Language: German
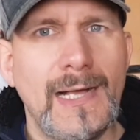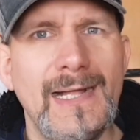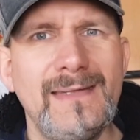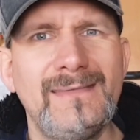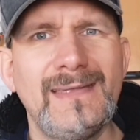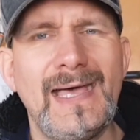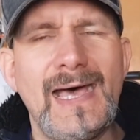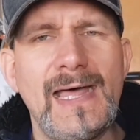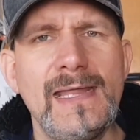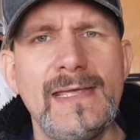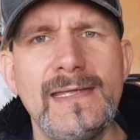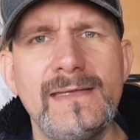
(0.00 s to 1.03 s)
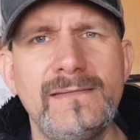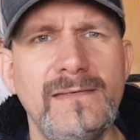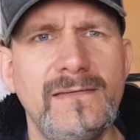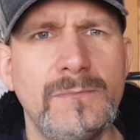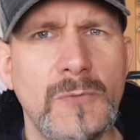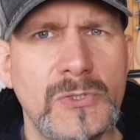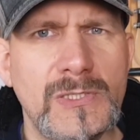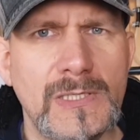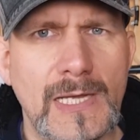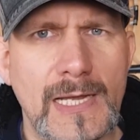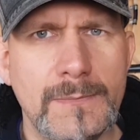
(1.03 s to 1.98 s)
Als allererstes möchte
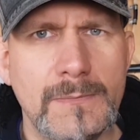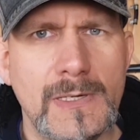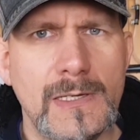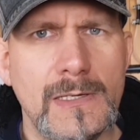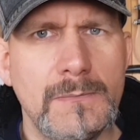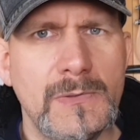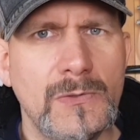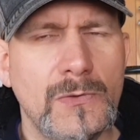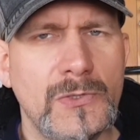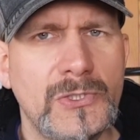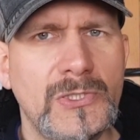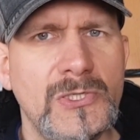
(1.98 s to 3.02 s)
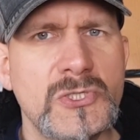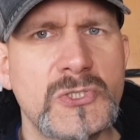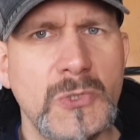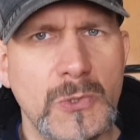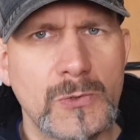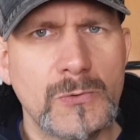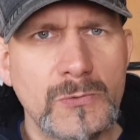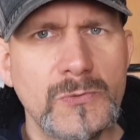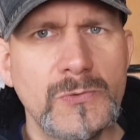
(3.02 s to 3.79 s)
ich einmal mit euch Störungen